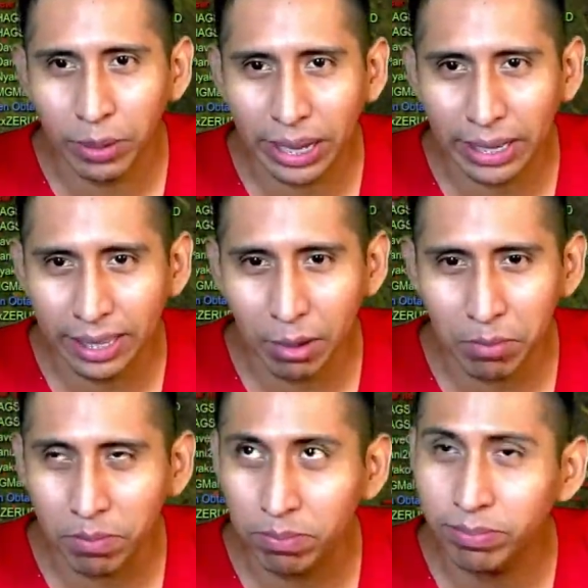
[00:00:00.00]
de mi casa
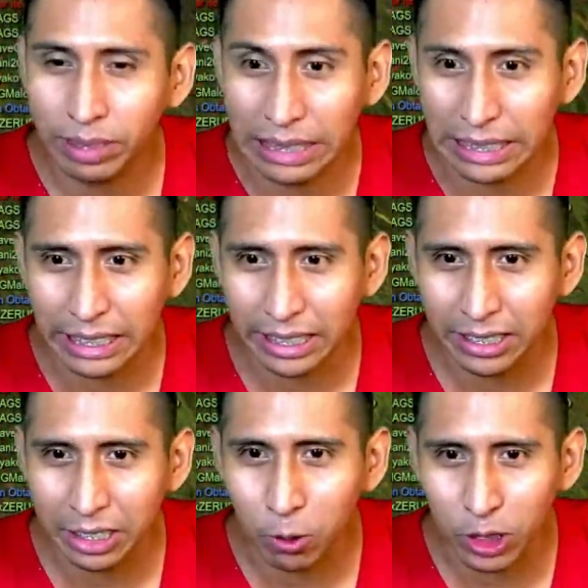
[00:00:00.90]

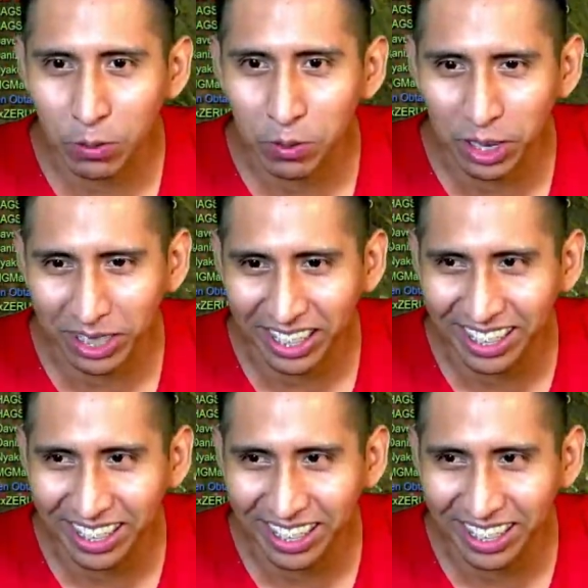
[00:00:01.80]
y se escucha fuerte.